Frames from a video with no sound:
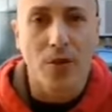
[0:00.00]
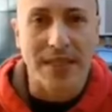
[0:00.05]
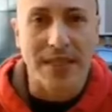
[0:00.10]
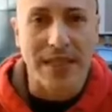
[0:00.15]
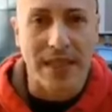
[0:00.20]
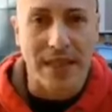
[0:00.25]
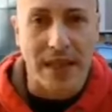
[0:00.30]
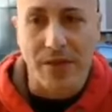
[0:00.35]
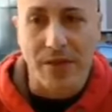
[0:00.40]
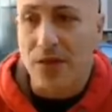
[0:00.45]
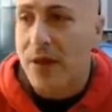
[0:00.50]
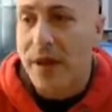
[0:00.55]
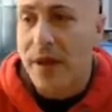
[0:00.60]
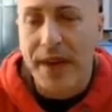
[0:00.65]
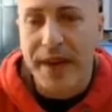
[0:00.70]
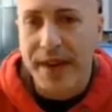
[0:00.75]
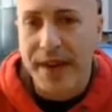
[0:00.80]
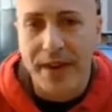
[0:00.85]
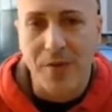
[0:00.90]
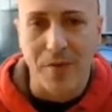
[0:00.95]
Come sta
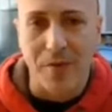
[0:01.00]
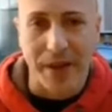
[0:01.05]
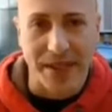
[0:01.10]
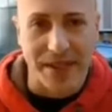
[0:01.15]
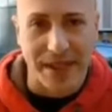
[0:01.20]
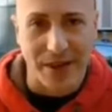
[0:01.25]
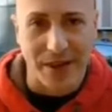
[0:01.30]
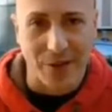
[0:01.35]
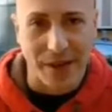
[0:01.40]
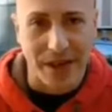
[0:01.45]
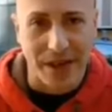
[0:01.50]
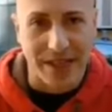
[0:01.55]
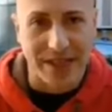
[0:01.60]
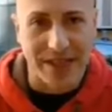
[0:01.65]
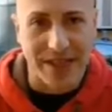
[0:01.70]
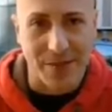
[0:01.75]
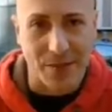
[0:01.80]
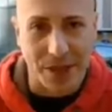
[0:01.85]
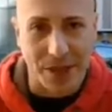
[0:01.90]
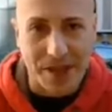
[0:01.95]
andando? È un mese che non
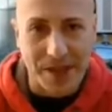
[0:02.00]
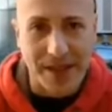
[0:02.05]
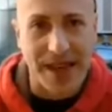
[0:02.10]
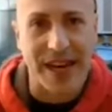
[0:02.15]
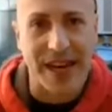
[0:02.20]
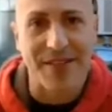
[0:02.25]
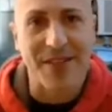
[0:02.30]
incassiamo niente.